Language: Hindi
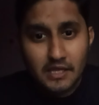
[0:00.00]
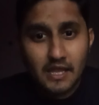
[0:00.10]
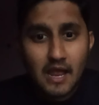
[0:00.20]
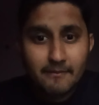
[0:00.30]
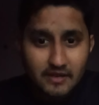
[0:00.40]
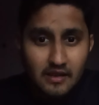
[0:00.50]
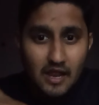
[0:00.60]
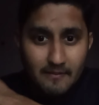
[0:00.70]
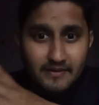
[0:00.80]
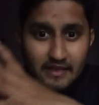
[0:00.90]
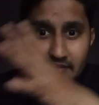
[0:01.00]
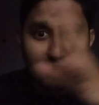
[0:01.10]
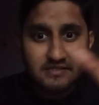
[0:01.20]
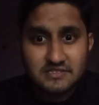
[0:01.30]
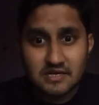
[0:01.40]
कि आपका आपके
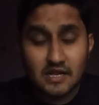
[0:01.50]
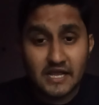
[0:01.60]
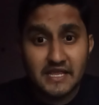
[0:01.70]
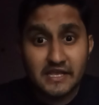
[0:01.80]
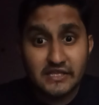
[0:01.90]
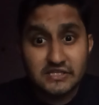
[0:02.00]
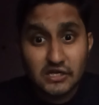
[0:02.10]
अंदर कई कई